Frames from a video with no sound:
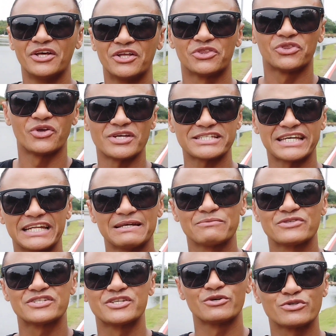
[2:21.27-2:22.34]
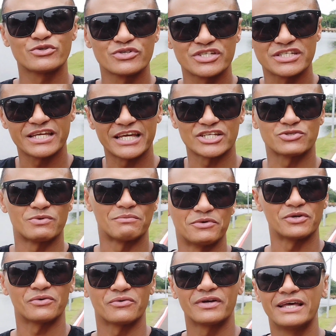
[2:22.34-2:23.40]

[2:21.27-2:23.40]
nós queremos seu sucesso, meu amigo.